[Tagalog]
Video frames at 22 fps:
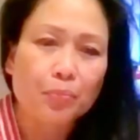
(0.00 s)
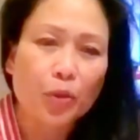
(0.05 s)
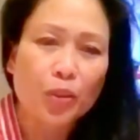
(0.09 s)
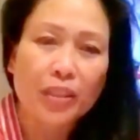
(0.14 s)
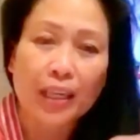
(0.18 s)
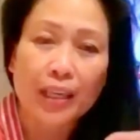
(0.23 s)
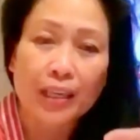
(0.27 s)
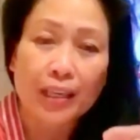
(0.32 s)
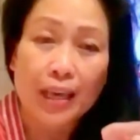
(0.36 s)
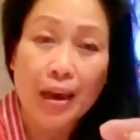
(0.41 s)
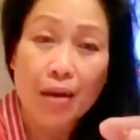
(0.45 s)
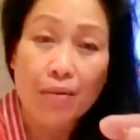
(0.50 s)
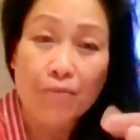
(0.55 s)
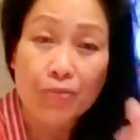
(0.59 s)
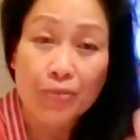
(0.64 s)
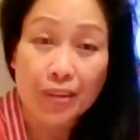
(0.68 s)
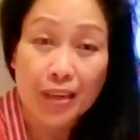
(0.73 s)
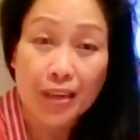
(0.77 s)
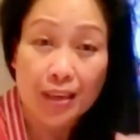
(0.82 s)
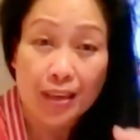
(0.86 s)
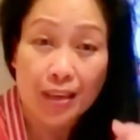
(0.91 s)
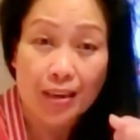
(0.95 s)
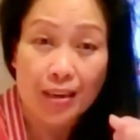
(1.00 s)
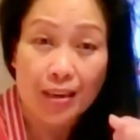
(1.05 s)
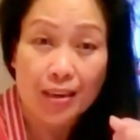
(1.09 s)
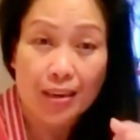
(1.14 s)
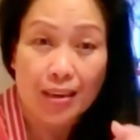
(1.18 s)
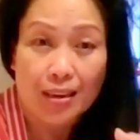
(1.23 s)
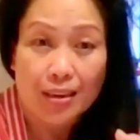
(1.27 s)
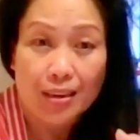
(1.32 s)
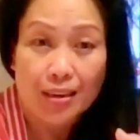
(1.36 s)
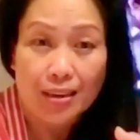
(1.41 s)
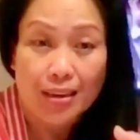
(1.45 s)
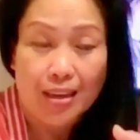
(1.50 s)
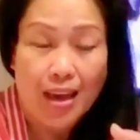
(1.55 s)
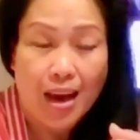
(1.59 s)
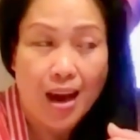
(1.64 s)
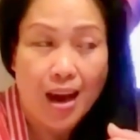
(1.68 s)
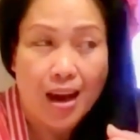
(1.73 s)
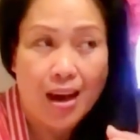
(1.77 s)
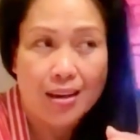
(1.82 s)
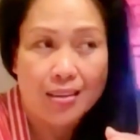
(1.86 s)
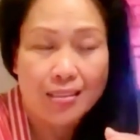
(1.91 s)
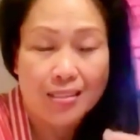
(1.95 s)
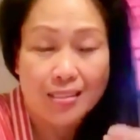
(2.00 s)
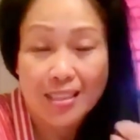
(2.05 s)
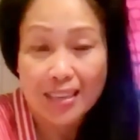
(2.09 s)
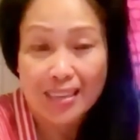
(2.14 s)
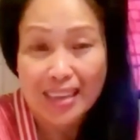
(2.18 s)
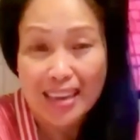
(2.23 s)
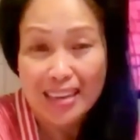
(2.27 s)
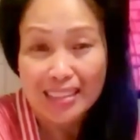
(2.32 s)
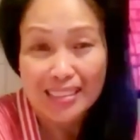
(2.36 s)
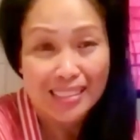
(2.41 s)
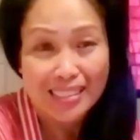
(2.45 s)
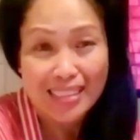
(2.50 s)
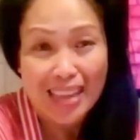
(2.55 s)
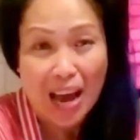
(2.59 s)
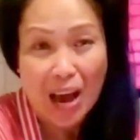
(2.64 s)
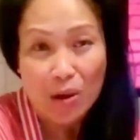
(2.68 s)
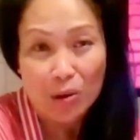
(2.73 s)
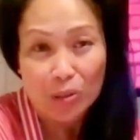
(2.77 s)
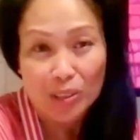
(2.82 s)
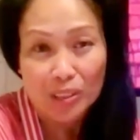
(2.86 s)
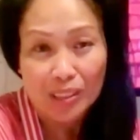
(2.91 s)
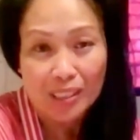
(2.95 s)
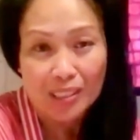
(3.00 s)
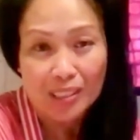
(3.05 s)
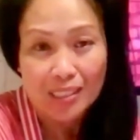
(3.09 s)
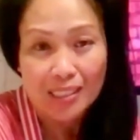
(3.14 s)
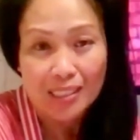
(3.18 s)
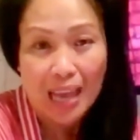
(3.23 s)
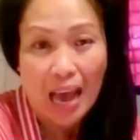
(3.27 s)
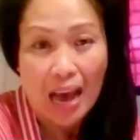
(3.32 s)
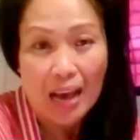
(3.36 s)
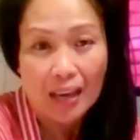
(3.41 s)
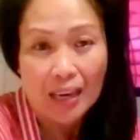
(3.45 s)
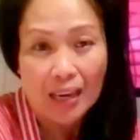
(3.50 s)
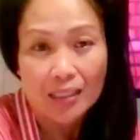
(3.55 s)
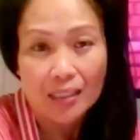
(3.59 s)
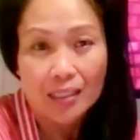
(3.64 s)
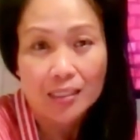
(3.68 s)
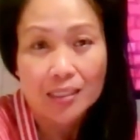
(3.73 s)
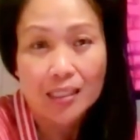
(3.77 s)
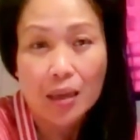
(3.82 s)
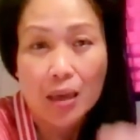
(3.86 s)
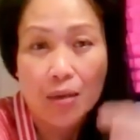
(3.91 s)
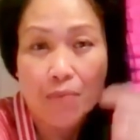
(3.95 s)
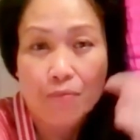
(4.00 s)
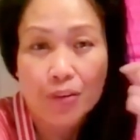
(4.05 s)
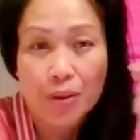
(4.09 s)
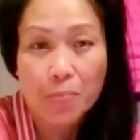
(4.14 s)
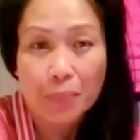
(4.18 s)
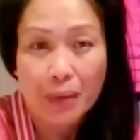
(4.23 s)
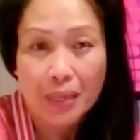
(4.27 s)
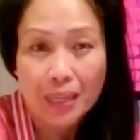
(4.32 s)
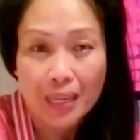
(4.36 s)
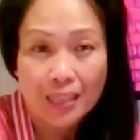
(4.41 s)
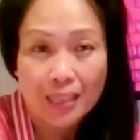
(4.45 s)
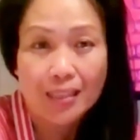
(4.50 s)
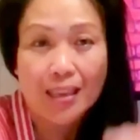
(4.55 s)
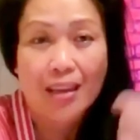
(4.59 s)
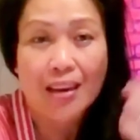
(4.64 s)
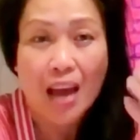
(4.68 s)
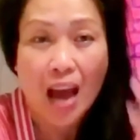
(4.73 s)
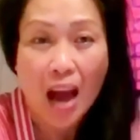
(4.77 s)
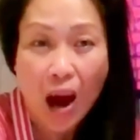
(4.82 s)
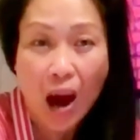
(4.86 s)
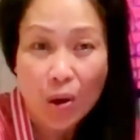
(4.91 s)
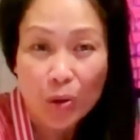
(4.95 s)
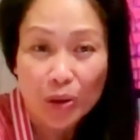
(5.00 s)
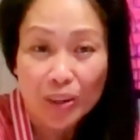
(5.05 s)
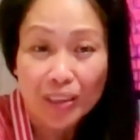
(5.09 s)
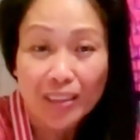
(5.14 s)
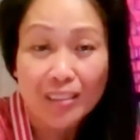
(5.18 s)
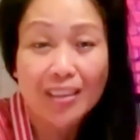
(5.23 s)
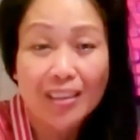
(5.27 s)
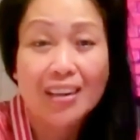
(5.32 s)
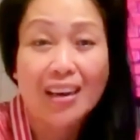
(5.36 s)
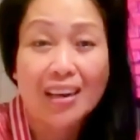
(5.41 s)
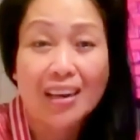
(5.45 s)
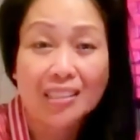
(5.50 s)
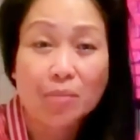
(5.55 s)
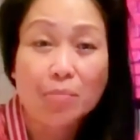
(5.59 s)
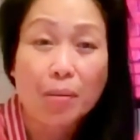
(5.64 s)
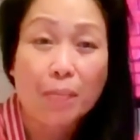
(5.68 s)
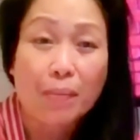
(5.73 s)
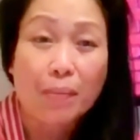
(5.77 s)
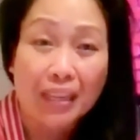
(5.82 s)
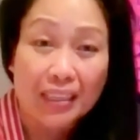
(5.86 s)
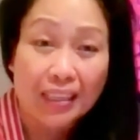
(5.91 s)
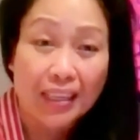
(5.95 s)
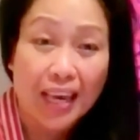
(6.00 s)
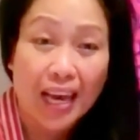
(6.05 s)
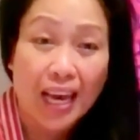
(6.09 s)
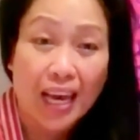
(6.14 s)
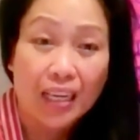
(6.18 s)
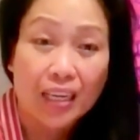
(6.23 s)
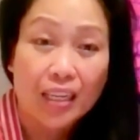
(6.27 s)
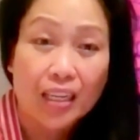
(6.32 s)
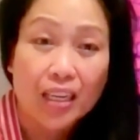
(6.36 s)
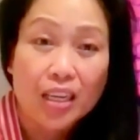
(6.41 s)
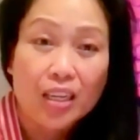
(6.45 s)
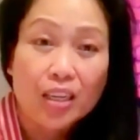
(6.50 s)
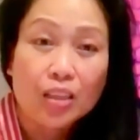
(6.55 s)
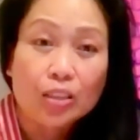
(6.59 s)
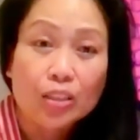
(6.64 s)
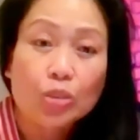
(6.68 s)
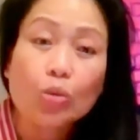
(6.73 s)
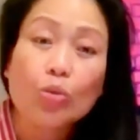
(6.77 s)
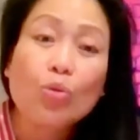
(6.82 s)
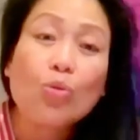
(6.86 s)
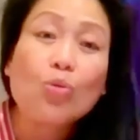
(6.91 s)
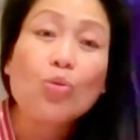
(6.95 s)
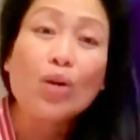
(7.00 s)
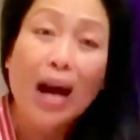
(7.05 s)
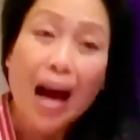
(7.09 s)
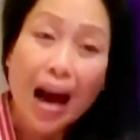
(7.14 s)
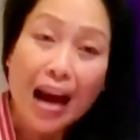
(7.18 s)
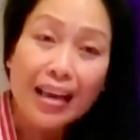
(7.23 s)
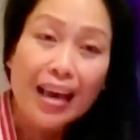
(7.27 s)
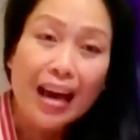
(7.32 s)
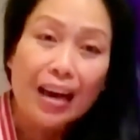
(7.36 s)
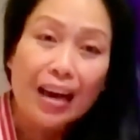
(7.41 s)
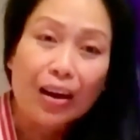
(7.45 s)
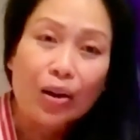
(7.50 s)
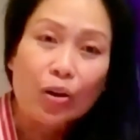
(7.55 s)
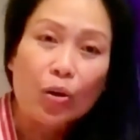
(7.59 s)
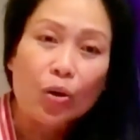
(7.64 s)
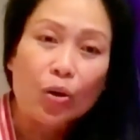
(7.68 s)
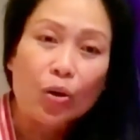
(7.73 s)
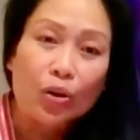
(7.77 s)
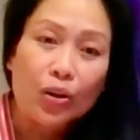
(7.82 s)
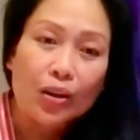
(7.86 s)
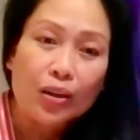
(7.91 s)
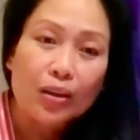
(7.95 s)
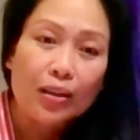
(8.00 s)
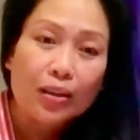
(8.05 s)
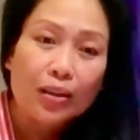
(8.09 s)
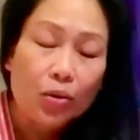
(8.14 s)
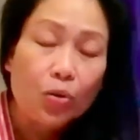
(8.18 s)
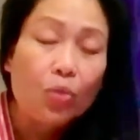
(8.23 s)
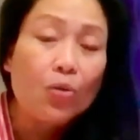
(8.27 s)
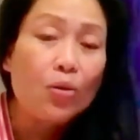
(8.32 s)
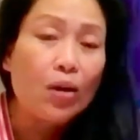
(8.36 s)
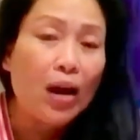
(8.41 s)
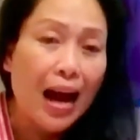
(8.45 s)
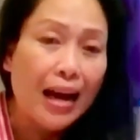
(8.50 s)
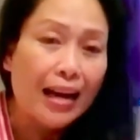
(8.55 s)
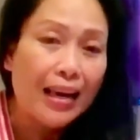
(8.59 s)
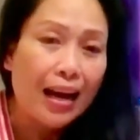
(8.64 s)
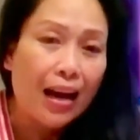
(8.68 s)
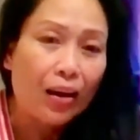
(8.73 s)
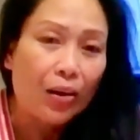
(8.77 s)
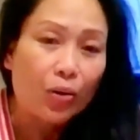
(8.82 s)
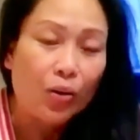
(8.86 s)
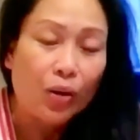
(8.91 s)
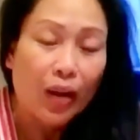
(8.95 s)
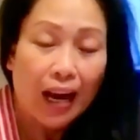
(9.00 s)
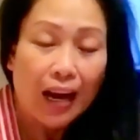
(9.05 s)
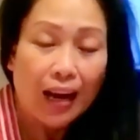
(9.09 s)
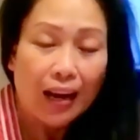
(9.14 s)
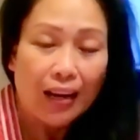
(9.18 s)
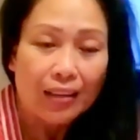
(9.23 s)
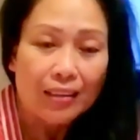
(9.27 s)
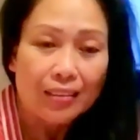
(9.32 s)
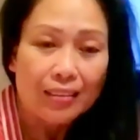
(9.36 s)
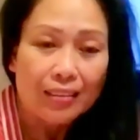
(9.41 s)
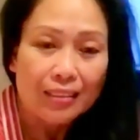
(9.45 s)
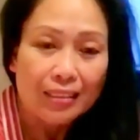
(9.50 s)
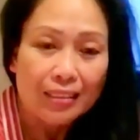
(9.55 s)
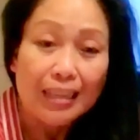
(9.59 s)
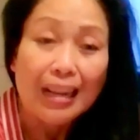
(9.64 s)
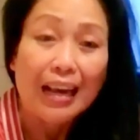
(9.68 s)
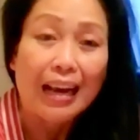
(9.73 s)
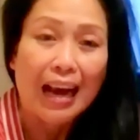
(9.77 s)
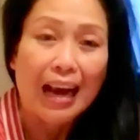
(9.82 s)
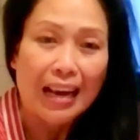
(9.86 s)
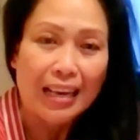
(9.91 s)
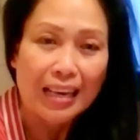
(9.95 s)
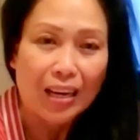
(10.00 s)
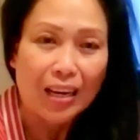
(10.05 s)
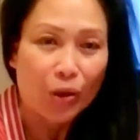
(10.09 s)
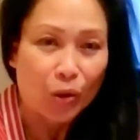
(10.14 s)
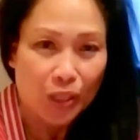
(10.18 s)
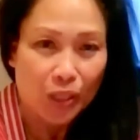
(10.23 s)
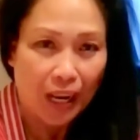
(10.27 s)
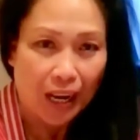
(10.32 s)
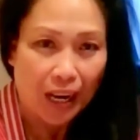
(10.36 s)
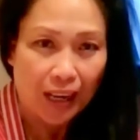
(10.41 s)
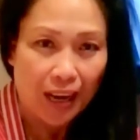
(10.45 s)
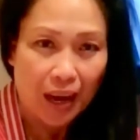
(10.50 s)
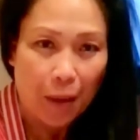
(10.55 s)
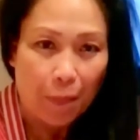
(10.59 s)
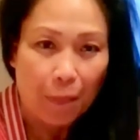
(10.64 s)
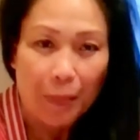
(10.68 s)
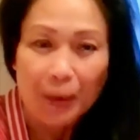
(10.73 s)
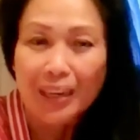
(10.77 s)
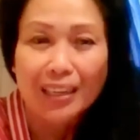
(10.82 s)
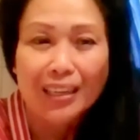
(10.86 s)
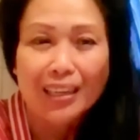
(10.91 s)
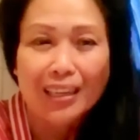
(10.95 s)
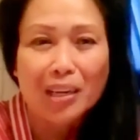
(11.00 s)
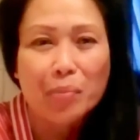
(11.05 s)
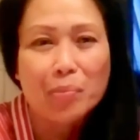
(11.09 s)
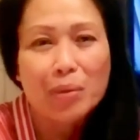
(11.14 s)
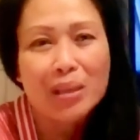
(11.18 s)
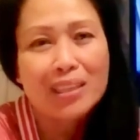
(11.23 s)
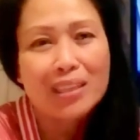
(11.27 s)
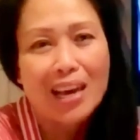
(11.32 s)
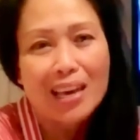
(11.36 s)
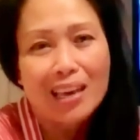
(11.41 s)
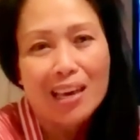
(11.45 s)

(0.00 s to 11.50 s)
pwedeng every uh, seconds counts kasi sa akin, kasi every minute, an hour, hindi na kasi babalik yan. So, kung kaya oh, ko, kung kaya ko lang, ilakaya ko talaga. Pag hindi naman